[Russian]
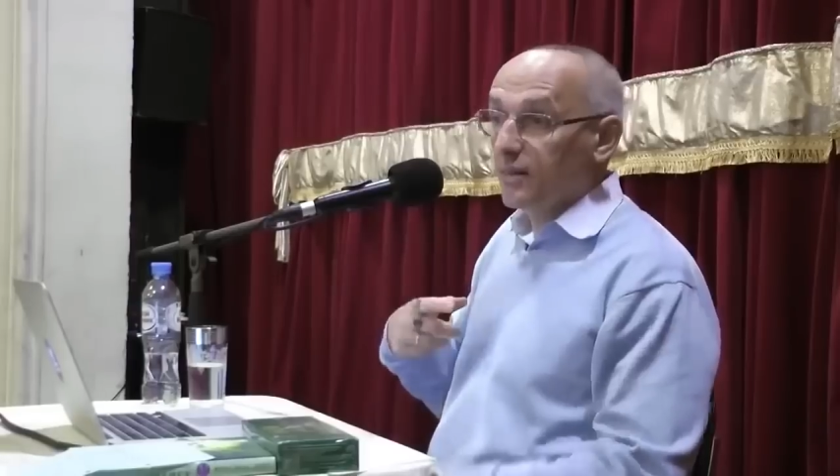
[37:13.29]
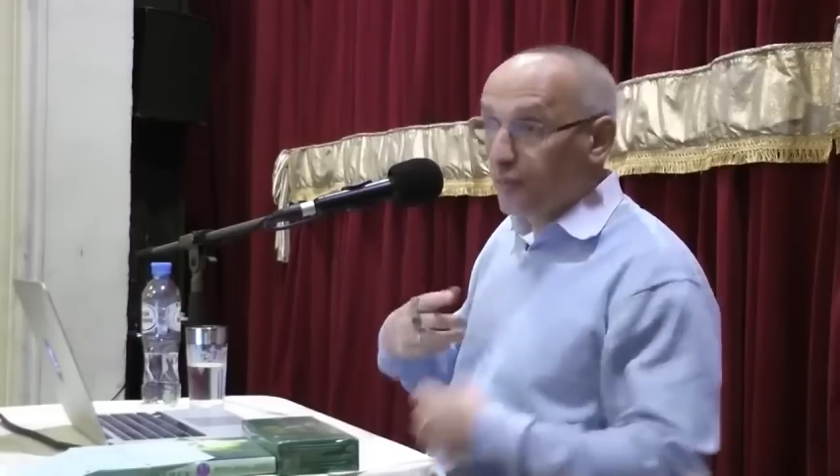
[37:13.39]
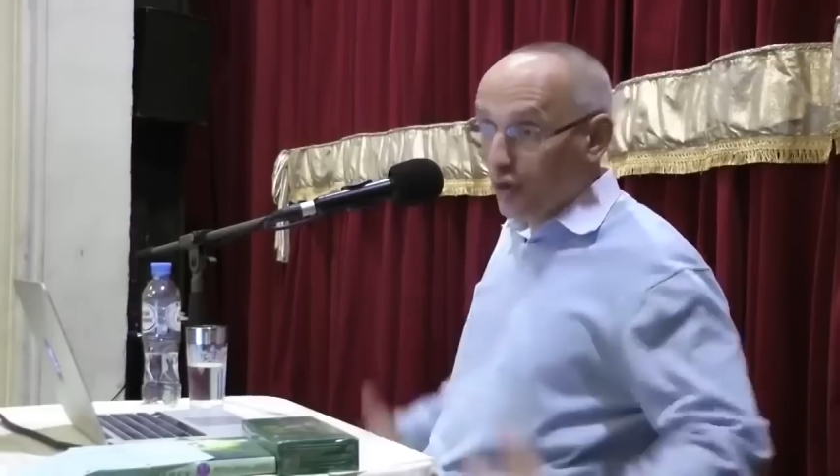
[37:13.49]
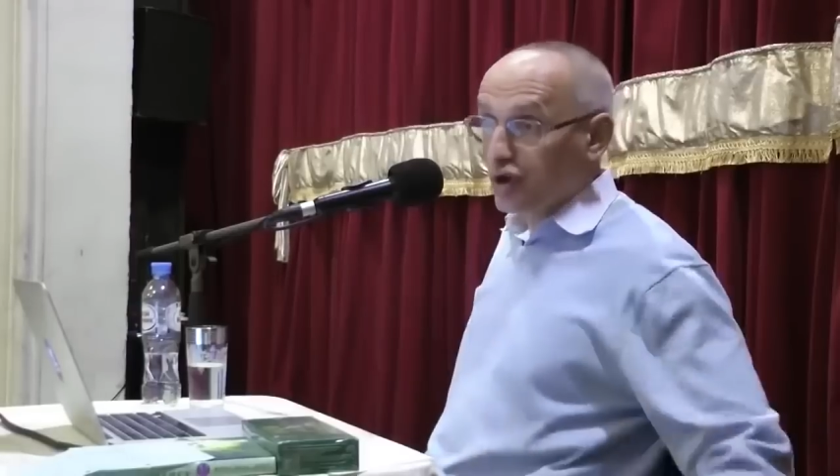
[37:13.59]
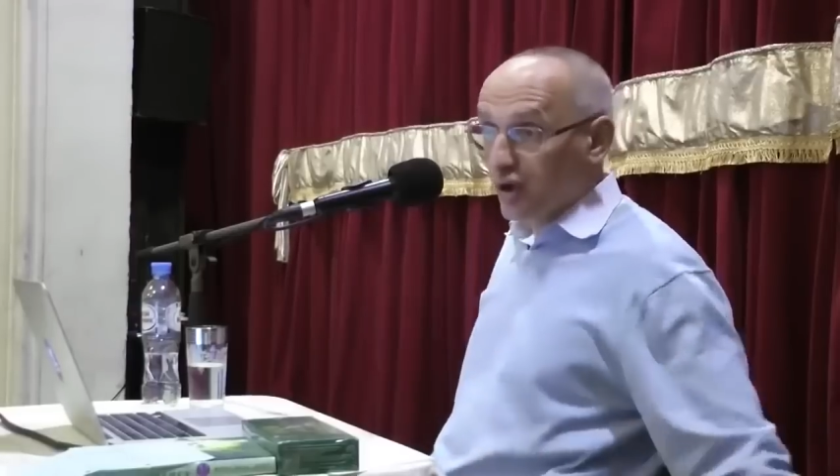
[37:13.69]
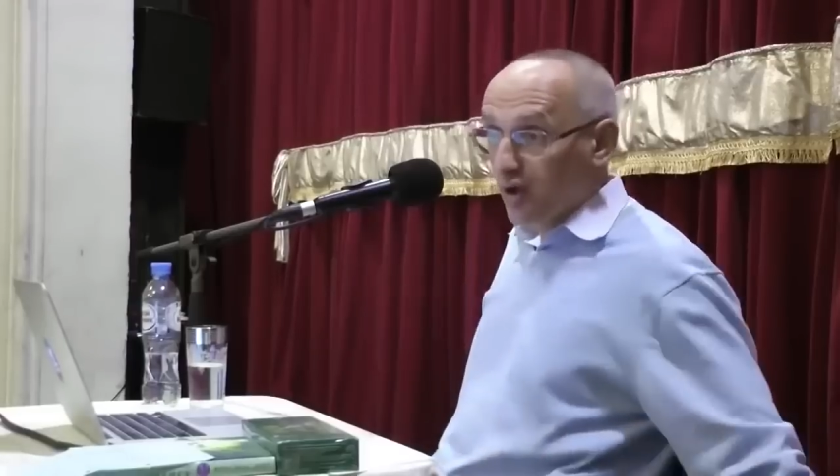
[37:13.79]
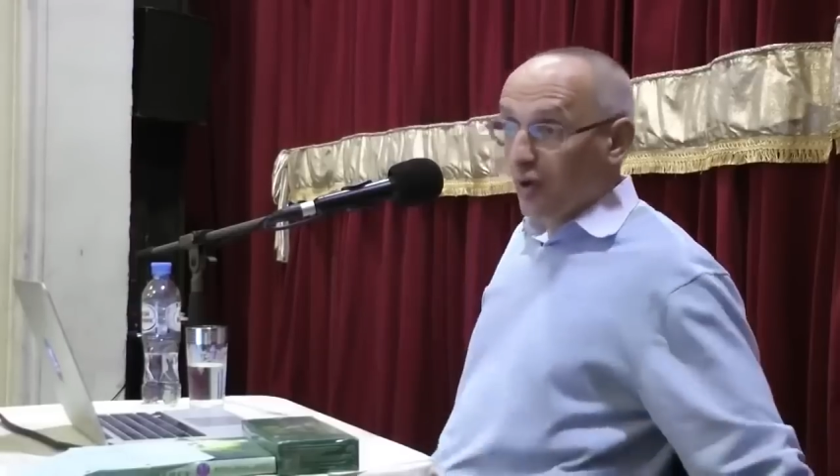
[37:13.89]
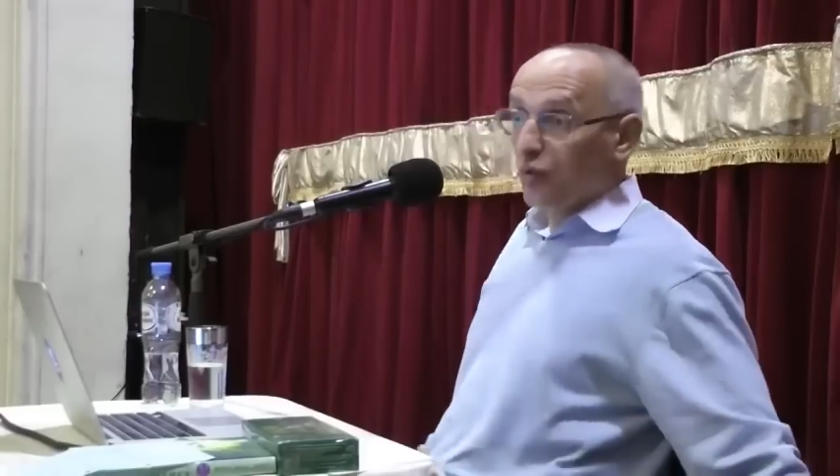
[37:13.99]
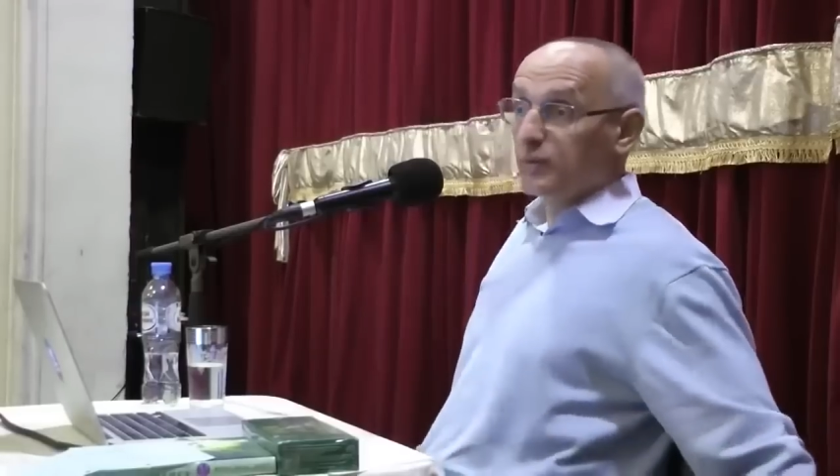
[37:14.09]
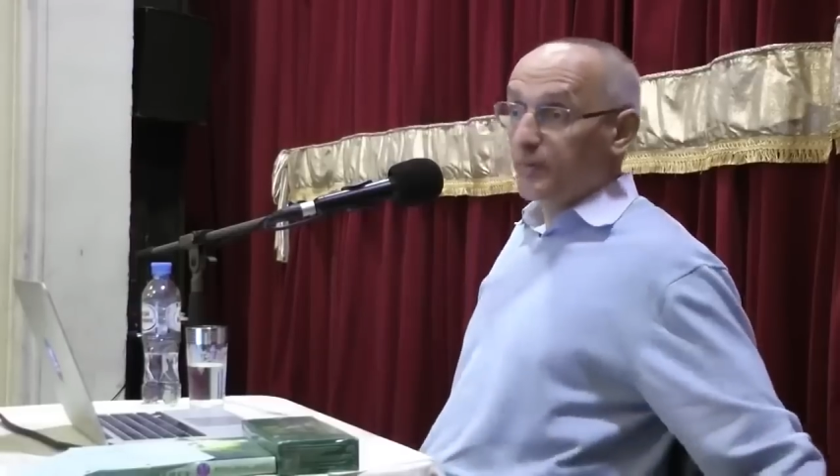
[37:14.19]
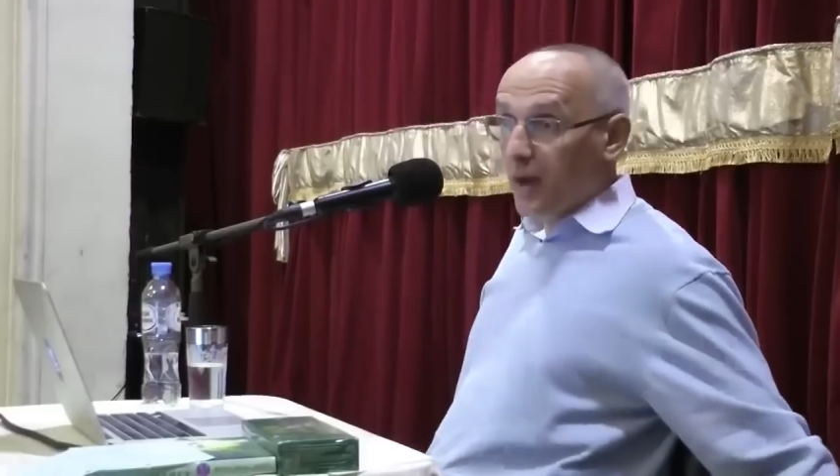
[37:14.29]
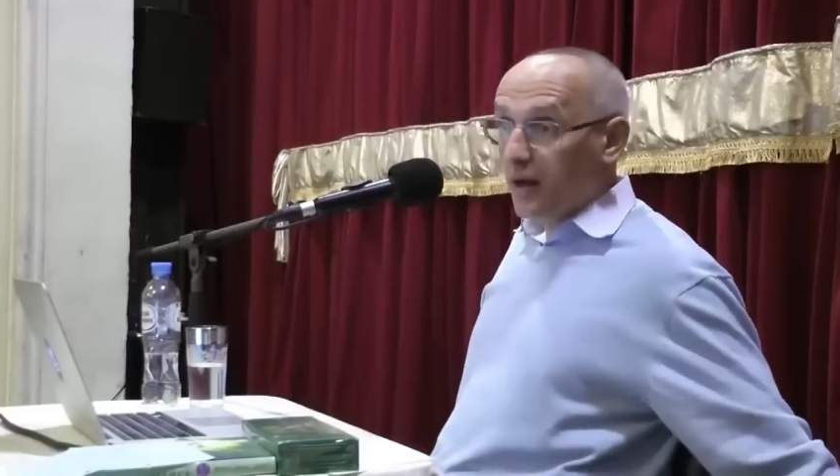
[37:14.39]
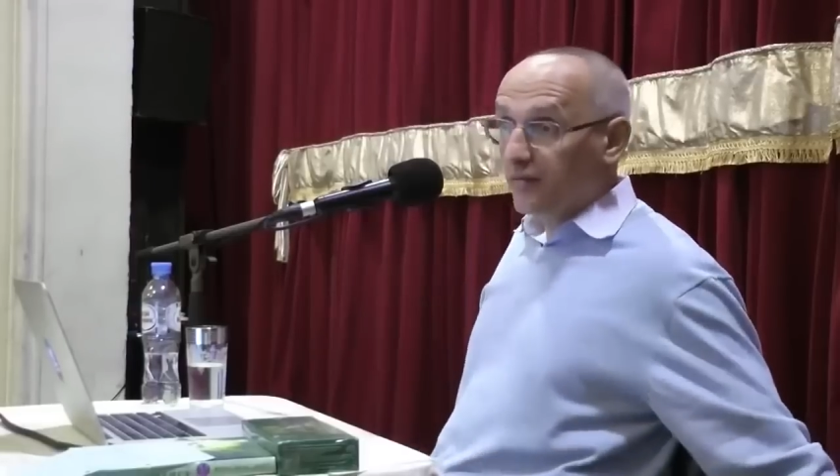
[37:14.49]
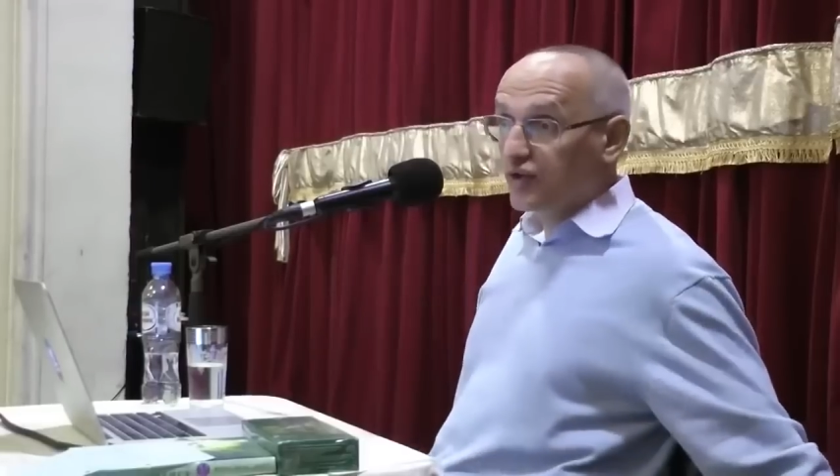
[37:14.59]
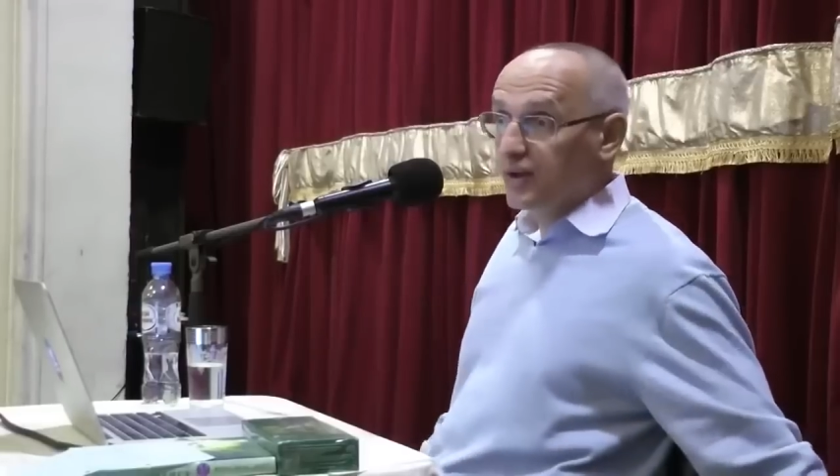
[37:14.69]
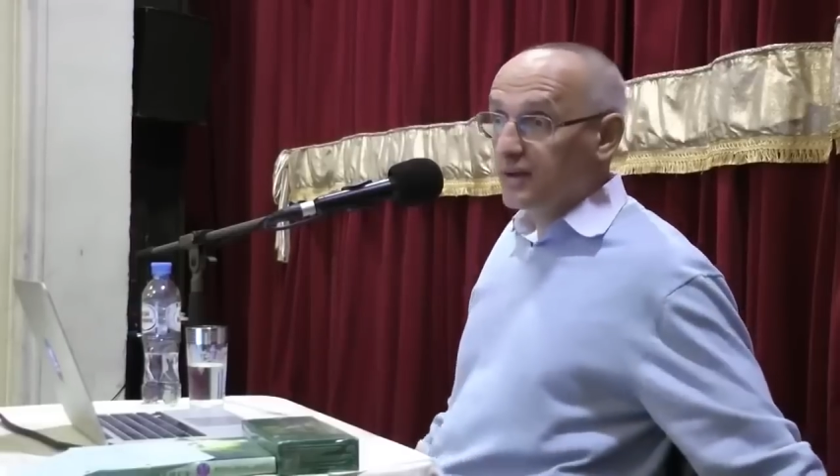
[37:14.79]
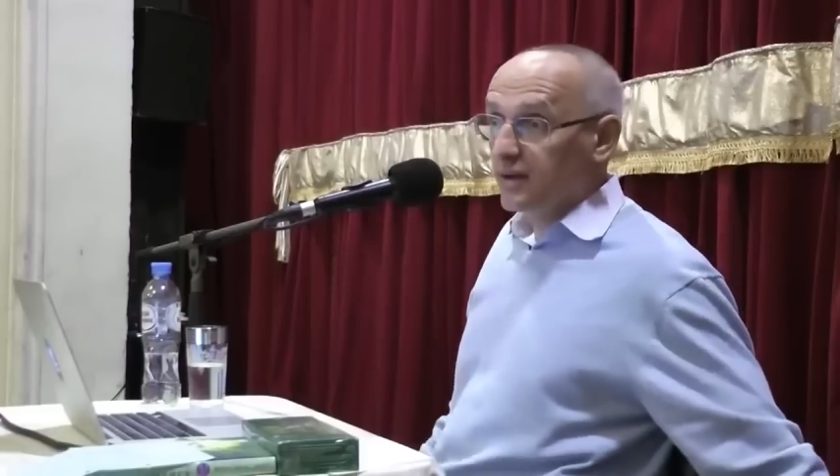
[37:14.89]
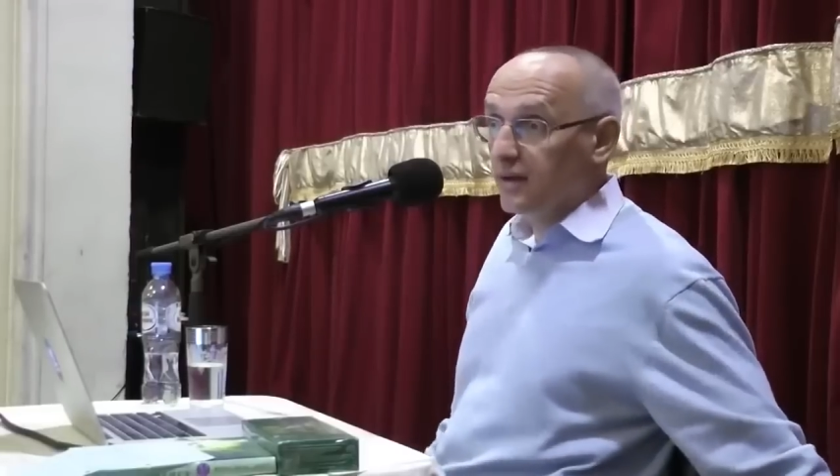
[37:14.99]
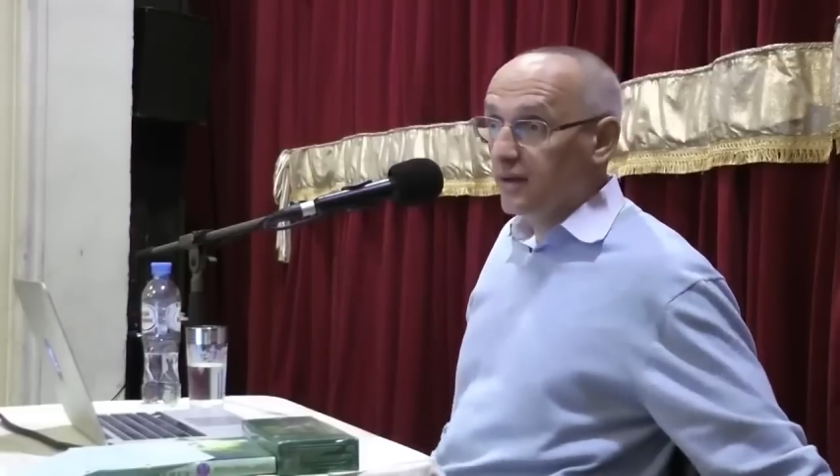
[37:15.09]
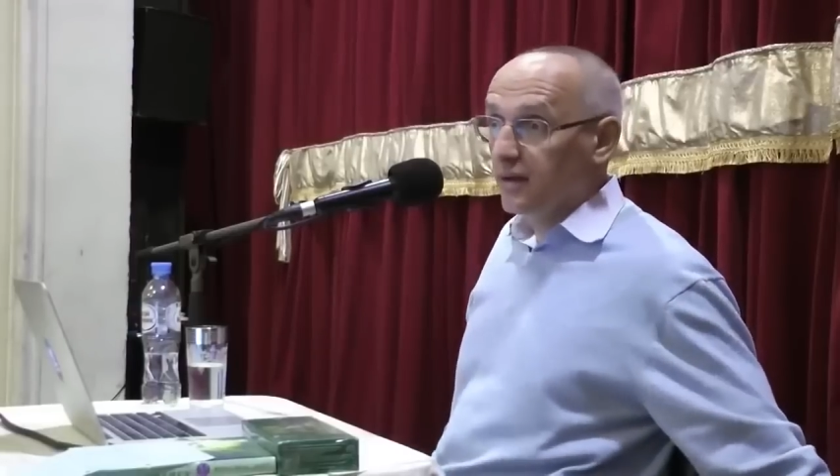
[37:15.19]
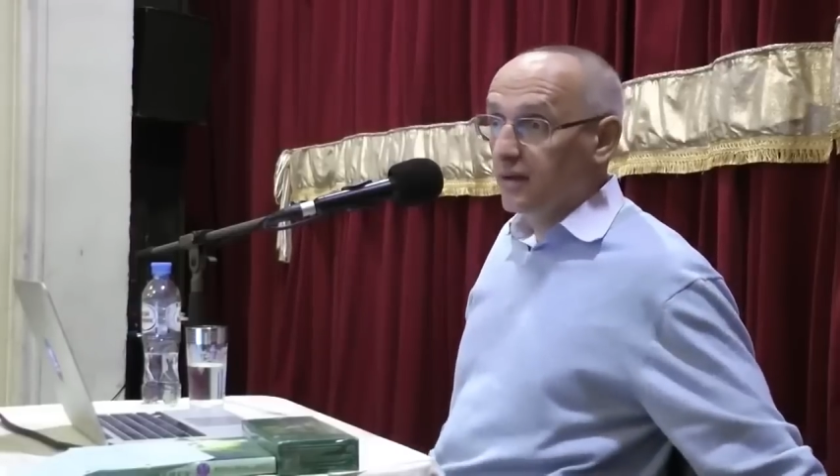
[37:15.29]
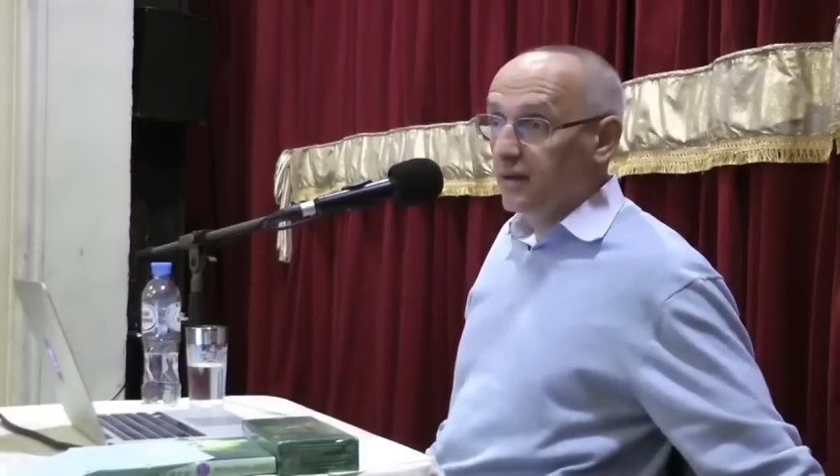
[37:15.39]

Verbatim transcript: тем больше успеха в жизни.